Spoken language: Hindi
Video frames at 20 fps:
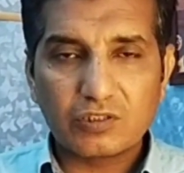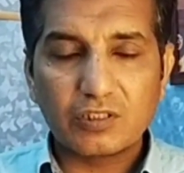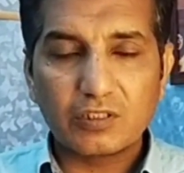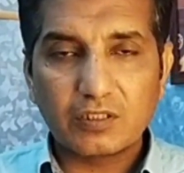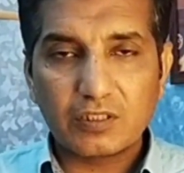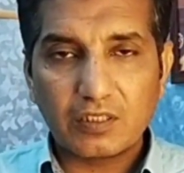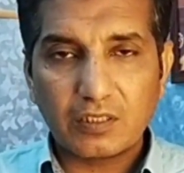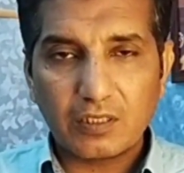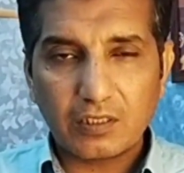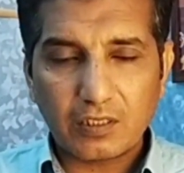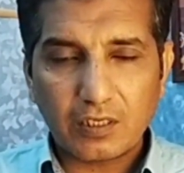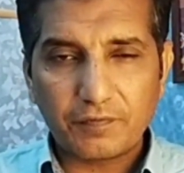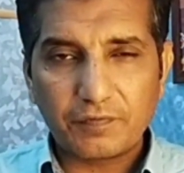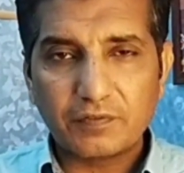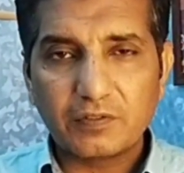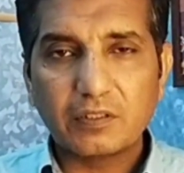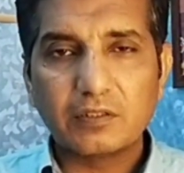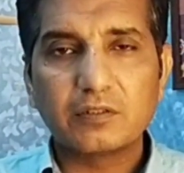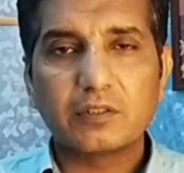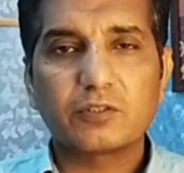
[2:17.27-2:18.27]
की ना काफ़ी
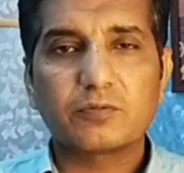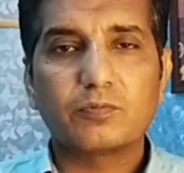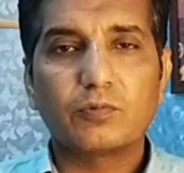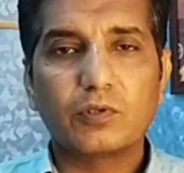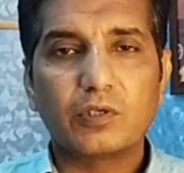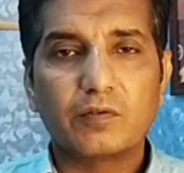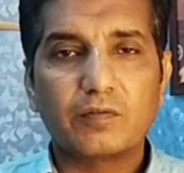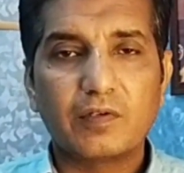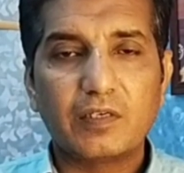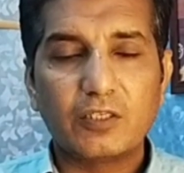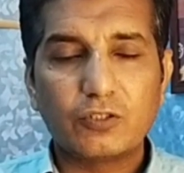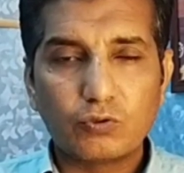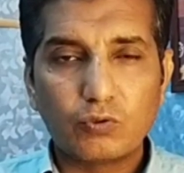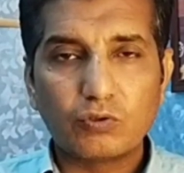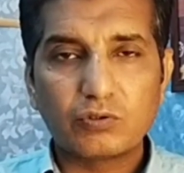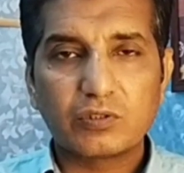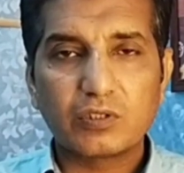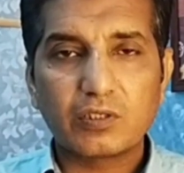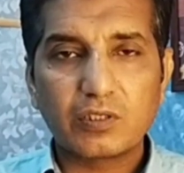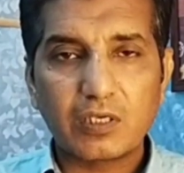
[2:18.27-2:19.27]
दिलचस्प होने वाली जोग
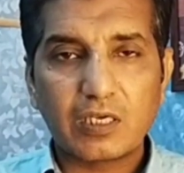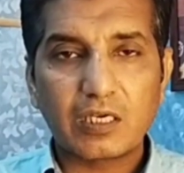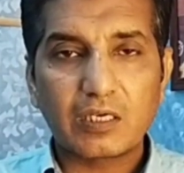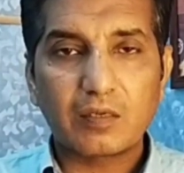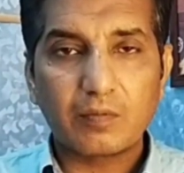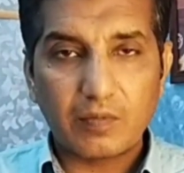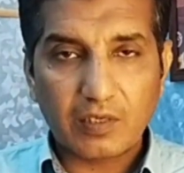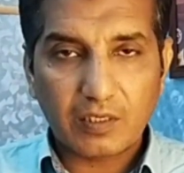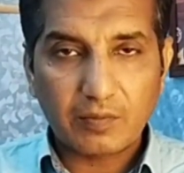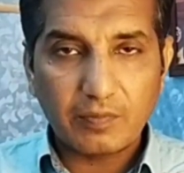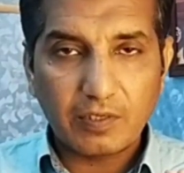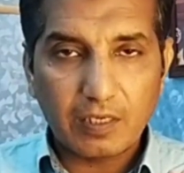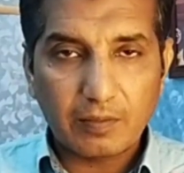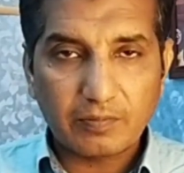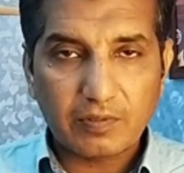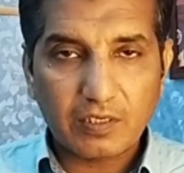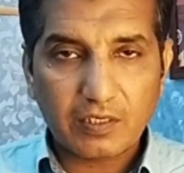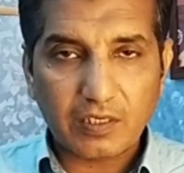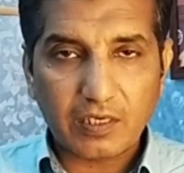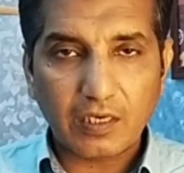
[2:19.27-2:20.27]
सरकार के बारे में
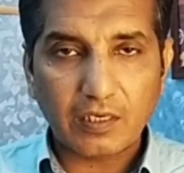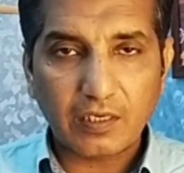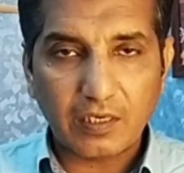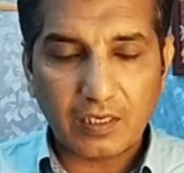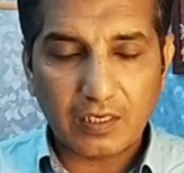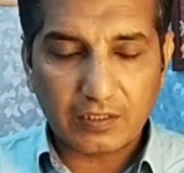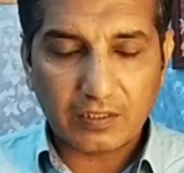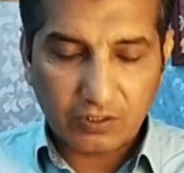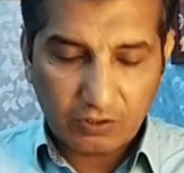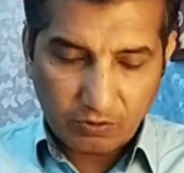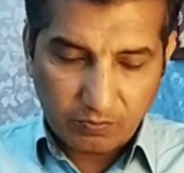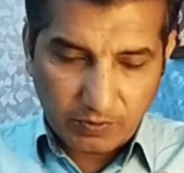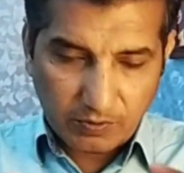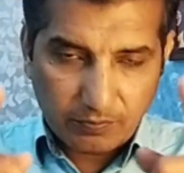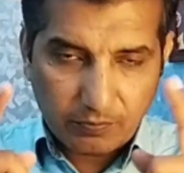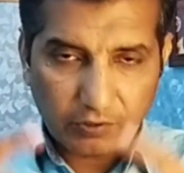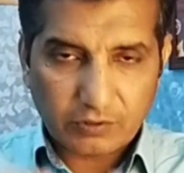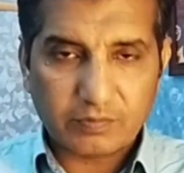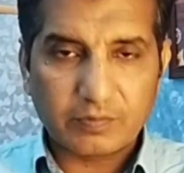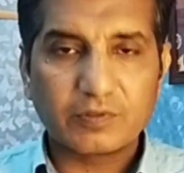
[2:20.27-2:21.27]
आपके क्या ख्याल है तो कमेंट
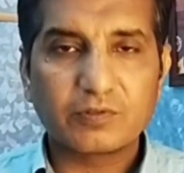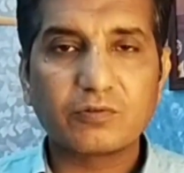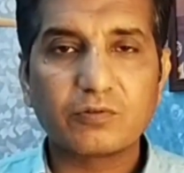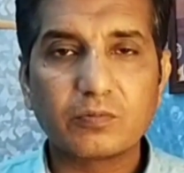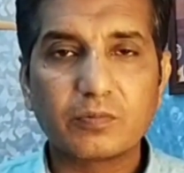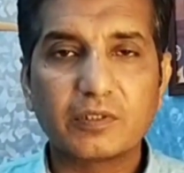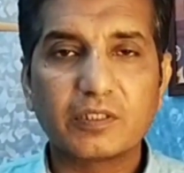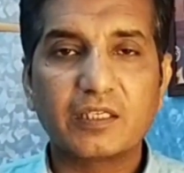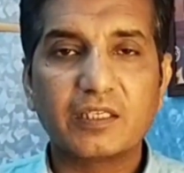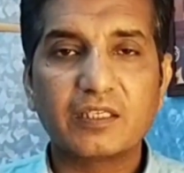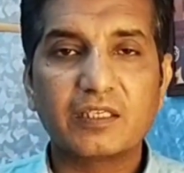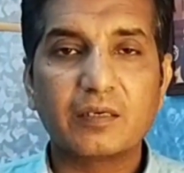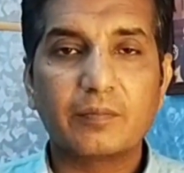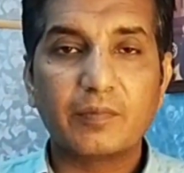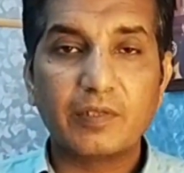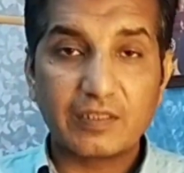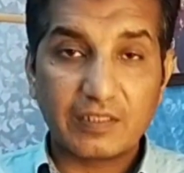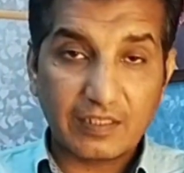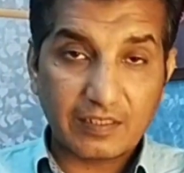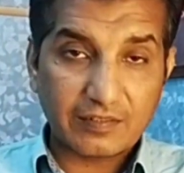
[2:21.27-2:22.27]
बॉक्स में ज़रूर बताइएगा
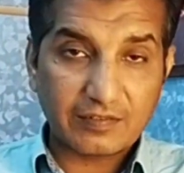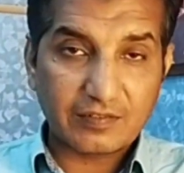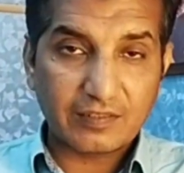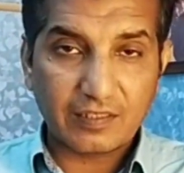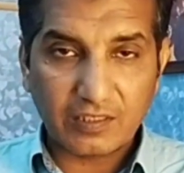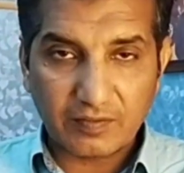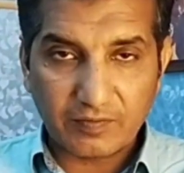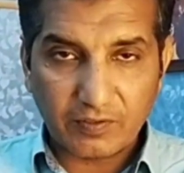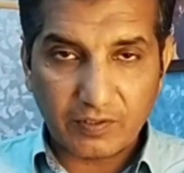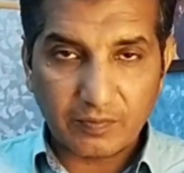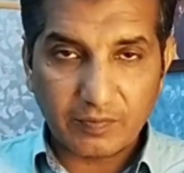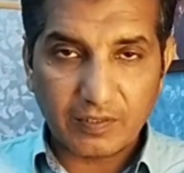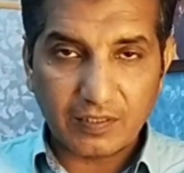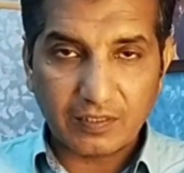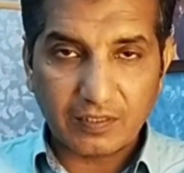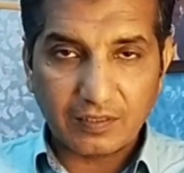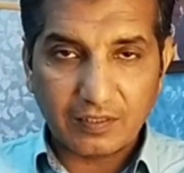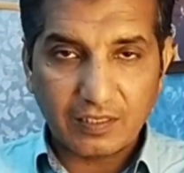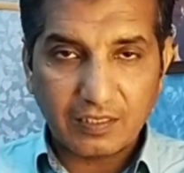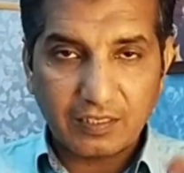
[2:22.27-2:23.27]
मिलते हैं किसी अगली वीडियो में
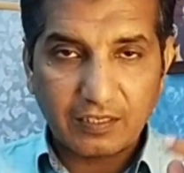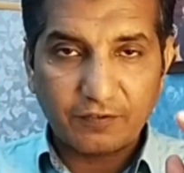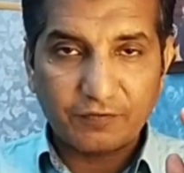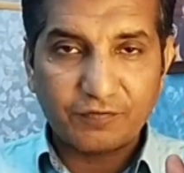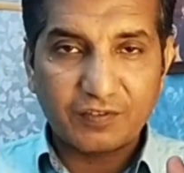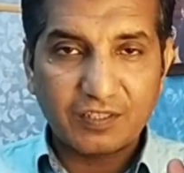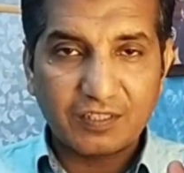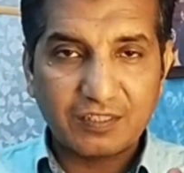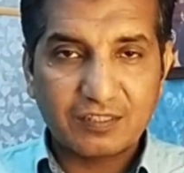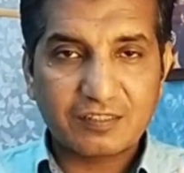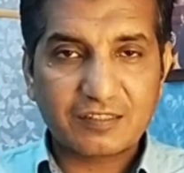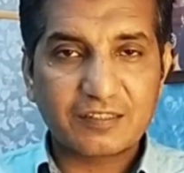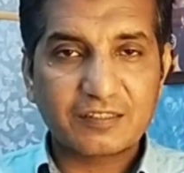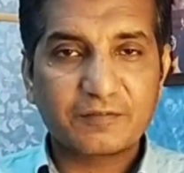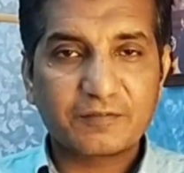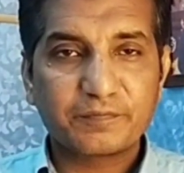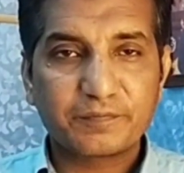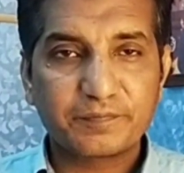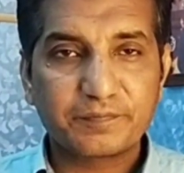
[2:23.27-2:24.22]
अल्लाह हाफिज़